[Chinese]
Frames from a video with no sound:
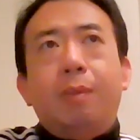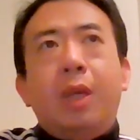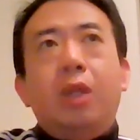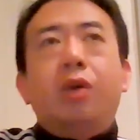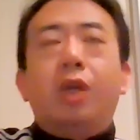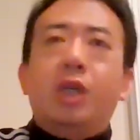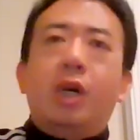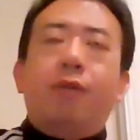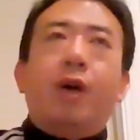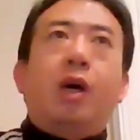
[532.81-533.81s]
没到一
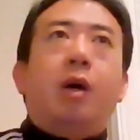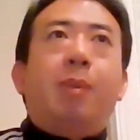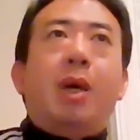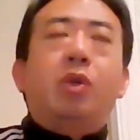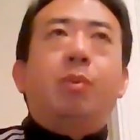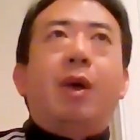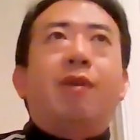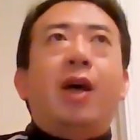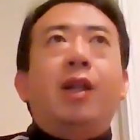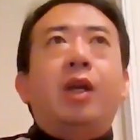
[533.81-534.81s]
千了啊，八九百万。